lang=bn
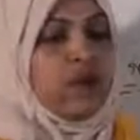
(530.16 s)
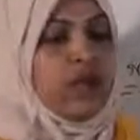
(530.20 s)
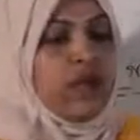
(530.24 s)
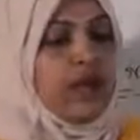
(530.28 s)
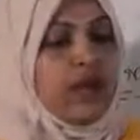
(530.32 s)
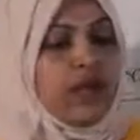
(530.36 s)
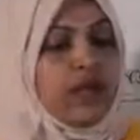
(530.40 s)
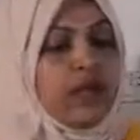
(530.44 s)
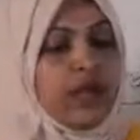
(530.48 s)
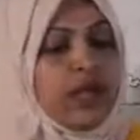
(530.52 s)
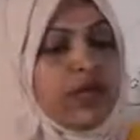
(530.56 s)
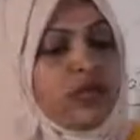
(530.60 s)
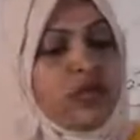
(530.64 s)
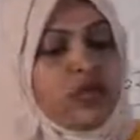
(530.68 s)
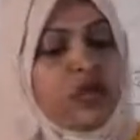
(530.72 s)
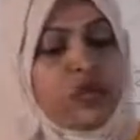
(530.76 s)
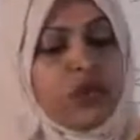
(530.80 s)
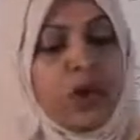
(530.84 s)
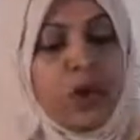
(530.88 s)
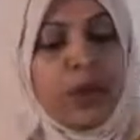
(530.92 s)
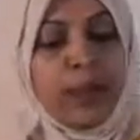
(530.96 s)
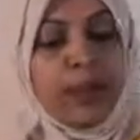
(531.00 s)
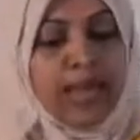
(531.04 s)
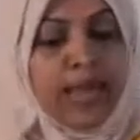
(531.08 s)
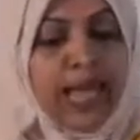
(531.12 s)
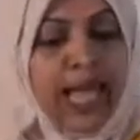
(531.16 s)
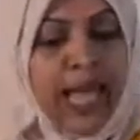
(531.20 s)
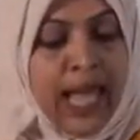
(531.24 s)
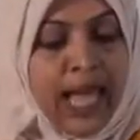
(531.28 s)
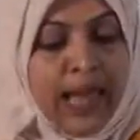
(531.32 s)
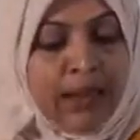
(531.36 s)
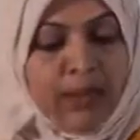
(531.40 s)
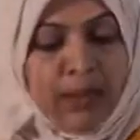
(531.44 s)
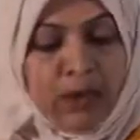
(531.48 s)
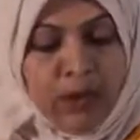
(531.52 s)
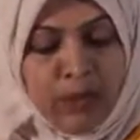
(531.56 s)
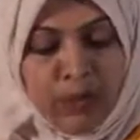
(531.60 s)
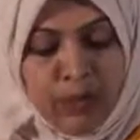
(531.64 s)
কর পরবর্তী নিট মুনাফা
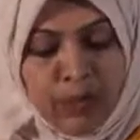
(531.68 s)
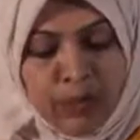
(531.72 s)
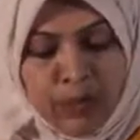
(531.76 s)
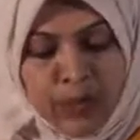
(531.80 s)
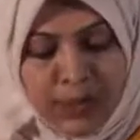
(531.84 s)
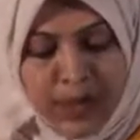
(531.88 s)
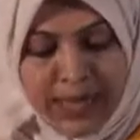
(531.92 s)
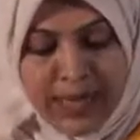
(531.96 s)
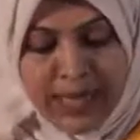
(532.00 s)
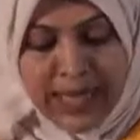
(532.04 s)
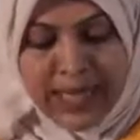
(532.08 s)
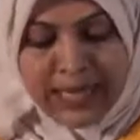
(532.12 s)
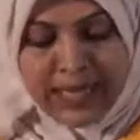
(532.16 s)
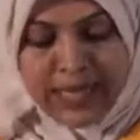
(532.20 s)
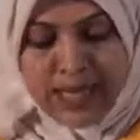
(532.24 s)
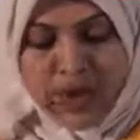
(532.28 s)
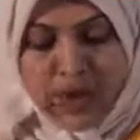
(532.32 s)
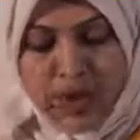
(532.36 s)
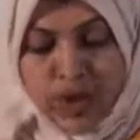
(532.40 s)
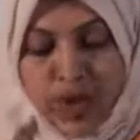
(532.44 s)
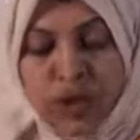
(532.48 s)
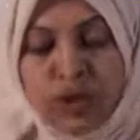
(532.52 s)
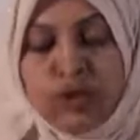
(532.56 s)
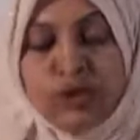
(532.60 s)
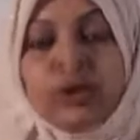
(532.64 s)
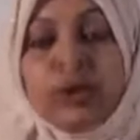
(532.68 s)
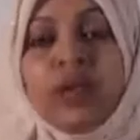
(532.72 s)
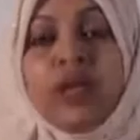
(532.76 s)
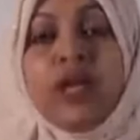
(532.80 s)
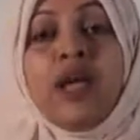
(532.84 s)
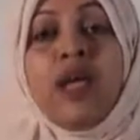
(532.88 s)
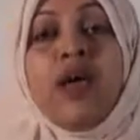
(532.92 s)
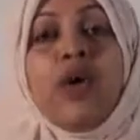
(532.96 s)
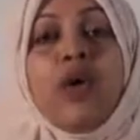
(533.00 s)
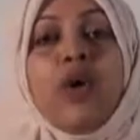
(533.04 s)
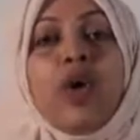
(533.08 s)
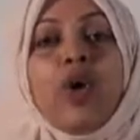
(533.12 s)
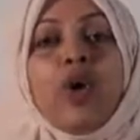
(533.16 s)
একটু সবাই খেয়াল করো
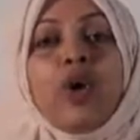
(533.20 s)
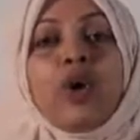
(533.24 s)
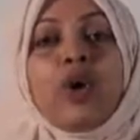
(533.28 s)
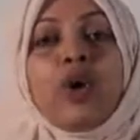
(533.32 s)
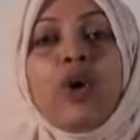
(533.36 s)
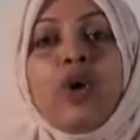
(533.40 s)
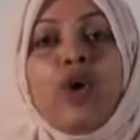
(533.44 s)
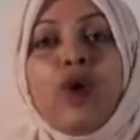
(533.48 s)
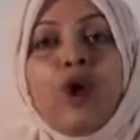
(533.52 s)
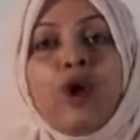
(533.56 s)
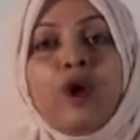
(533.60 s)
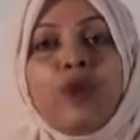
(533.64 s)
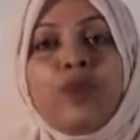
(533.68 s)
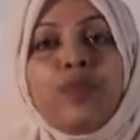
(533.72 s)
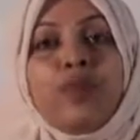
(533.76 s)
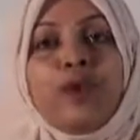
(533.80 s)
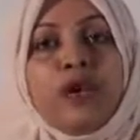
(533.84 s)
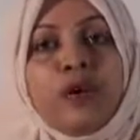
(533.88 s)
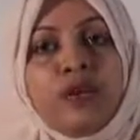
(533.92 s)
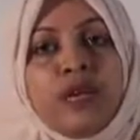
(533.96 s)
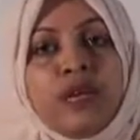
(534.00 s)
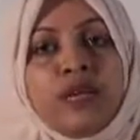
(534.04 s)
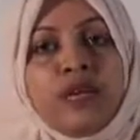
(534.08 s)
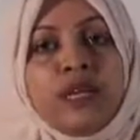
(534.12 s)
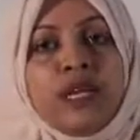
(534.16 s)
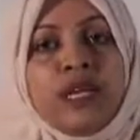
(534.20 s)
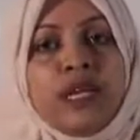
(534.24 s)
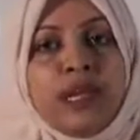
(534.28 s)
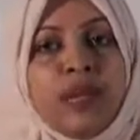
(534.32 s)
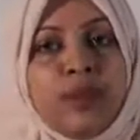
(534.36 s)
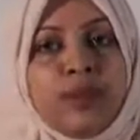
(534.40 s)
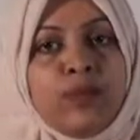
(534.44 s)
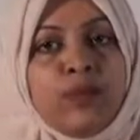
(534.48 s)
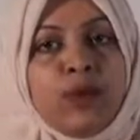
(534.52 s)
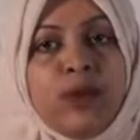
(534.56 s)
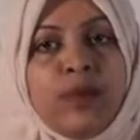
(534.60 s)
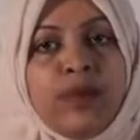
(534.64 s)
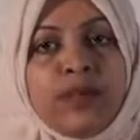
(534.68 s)
বলাই আছে সরাসরি
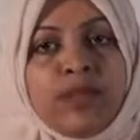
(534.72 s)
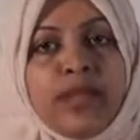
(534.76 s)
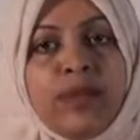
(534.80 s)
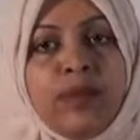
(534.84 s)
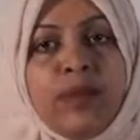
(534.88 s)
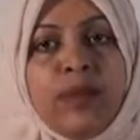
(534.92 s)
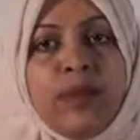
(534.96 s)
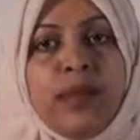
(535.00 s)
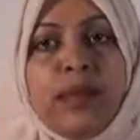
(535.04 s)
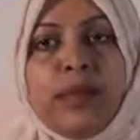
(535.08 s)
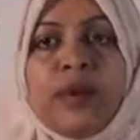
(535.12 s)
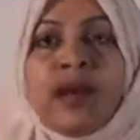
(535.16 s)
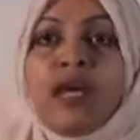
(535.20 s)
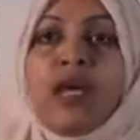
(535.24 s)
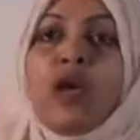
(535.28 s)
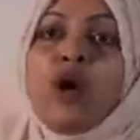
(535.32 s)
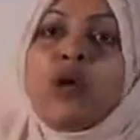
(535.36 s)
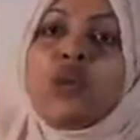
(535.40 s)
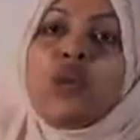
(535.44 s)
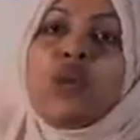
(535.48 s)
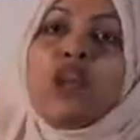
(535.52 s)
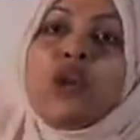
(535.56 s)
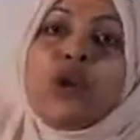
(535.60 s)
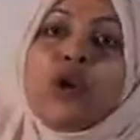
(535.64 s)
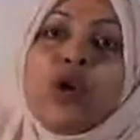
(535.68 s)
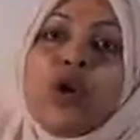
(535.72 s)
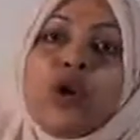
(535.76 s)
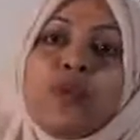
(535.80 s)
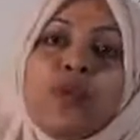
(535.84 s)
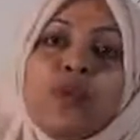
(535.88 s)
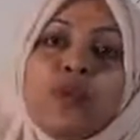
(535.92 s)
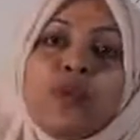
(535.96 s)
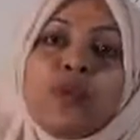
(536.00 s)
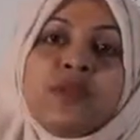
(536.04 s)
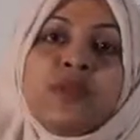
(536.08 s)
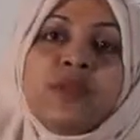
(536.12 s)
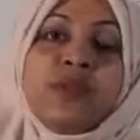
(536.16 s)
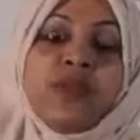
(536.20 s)
কর পরবর্তী নিট মুনাফা তার
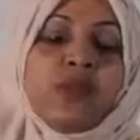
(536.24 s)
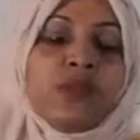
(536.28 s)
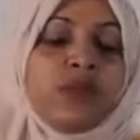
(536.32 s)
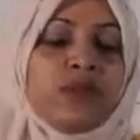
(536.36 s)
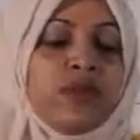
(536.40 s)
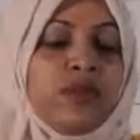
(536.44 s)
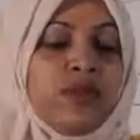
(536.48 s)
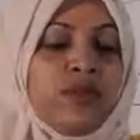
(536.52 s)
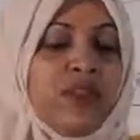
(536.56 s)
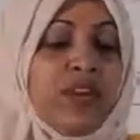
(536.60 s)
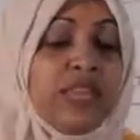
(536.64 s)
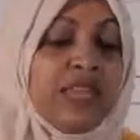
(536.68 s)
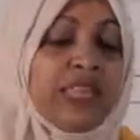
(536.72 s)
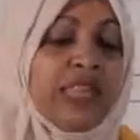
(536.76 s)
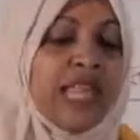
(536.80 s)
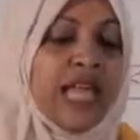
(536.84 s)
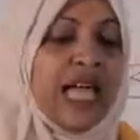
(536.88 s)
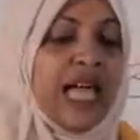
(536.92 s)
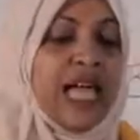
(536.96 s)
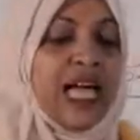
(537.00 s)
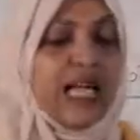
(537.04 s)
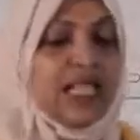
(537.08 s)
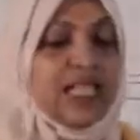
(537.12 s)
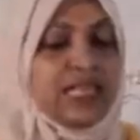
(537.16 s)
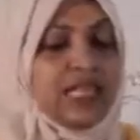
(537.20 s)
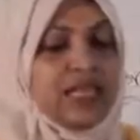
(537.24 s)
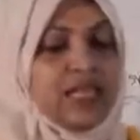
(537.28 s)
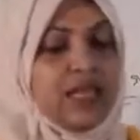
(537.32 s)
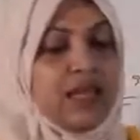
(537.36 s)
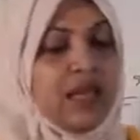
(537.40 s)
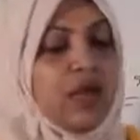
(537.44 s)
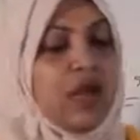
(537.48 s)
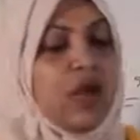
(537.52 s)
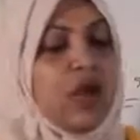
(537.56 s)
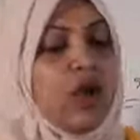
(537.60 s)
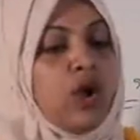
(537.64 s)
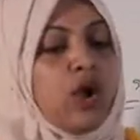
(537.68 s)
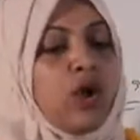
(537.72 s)
মানে আমাকে অলরেডি কর পরবর্তী নিট
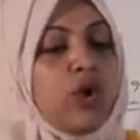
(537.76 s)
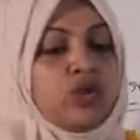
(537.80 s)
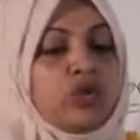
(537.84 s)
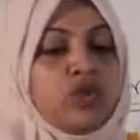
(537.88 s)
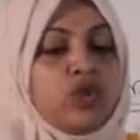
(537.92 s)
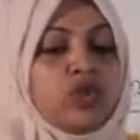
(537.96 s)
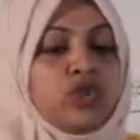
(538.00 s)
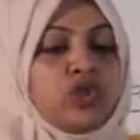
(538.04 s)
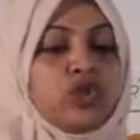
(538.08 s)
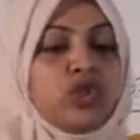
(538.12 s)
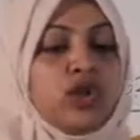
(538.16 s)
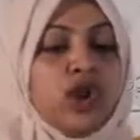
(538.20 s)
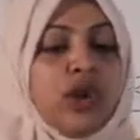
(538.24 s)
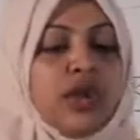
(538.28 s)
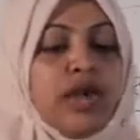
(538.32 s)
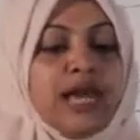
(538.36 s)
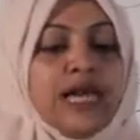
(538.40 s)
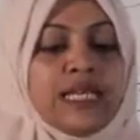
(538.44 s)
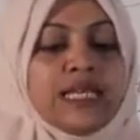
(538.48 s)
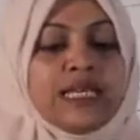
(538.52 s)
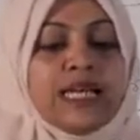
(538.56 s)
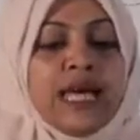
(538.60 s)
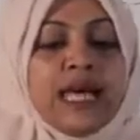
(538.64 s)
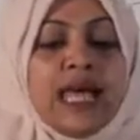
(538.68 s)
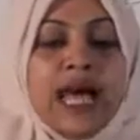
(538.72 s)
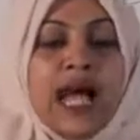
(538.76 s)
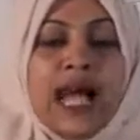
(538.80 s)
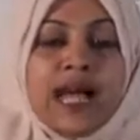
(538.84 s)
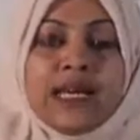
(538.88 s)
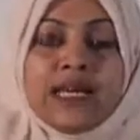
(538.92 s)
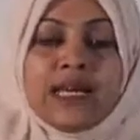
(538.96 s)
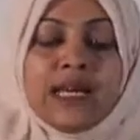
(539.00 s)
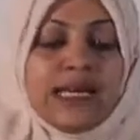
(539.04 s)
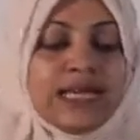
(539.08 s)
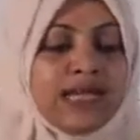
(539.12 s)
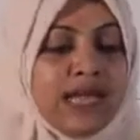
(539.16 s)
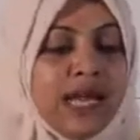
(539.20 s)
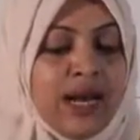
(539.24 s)
মুনাফা দেয়া আছে কত
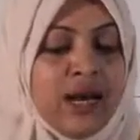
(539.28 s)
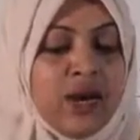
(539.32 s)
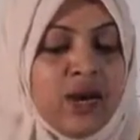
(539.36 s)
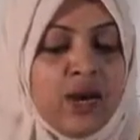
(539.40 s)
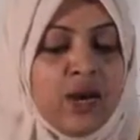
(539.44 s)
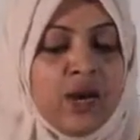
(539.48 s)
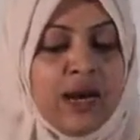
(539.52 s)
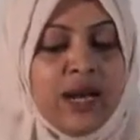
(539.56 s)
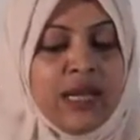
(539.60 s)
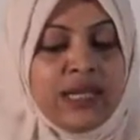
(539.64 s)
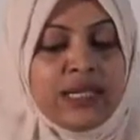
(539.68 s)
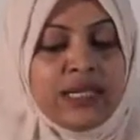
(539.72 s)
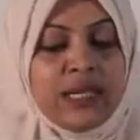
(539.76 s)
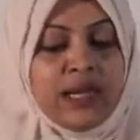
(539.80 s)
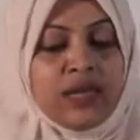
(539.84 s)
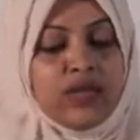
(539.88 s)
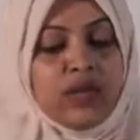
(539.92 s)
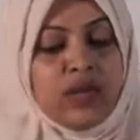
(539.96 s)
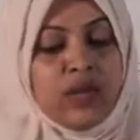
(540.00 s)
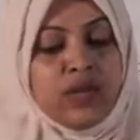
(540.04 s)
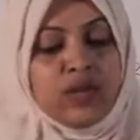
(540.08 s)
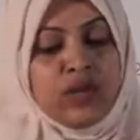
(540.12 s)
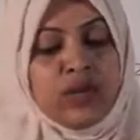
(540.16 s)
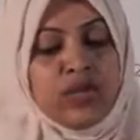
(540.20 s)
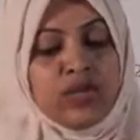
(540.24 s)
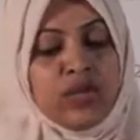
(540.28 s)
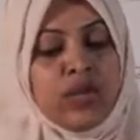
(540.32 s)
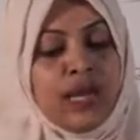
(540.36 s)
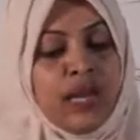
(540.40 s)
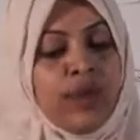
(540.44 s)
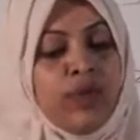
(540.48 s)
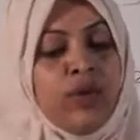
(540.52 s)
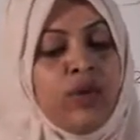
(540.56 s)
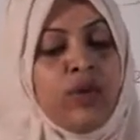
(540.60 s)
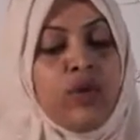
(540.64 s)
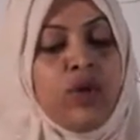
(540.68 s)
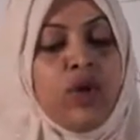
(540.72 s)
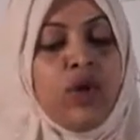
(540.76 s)
ছয় হাজার আট হাজার
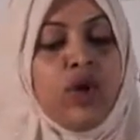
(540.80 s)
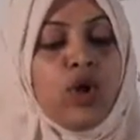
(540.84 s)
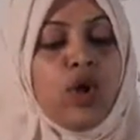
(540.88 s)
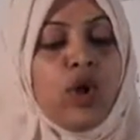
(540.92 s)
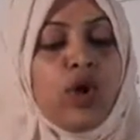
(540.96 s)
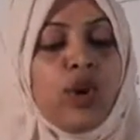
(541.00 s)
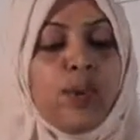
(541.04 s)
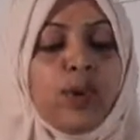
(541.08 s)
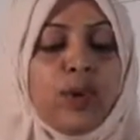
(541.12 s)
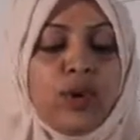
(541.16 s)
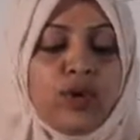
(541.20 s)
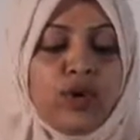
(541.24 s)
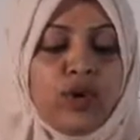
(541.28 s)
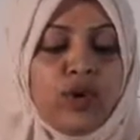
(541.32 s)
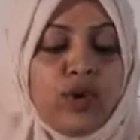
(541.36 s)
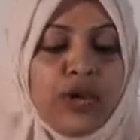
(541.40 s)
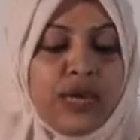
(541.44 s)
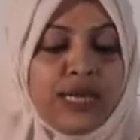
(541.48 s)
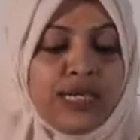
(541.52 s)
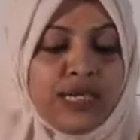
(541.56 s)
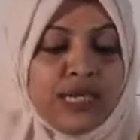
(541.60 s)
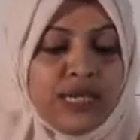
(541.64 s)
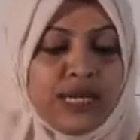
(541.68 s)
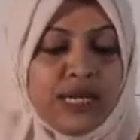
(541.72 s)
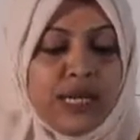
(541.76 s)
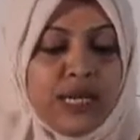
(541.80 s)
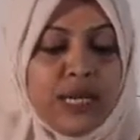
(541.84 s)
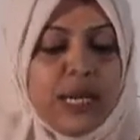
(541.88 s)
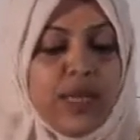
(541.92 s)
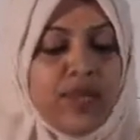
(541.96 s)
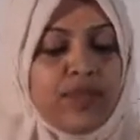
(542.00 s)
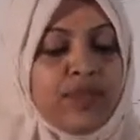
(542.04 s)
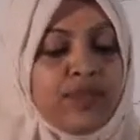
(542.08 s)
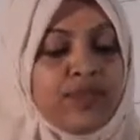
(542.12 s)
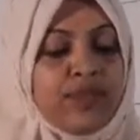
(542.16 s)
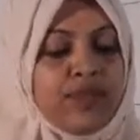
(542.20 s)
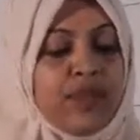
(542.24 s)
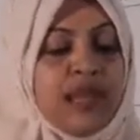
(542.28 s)
নয় হাজার দশ হাজার এবং
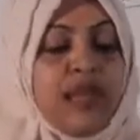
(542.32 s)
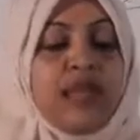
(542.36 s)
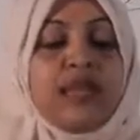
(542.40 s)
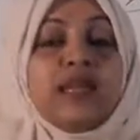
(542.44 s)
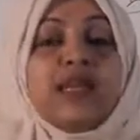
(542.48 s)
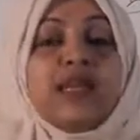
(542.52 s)
পনেরো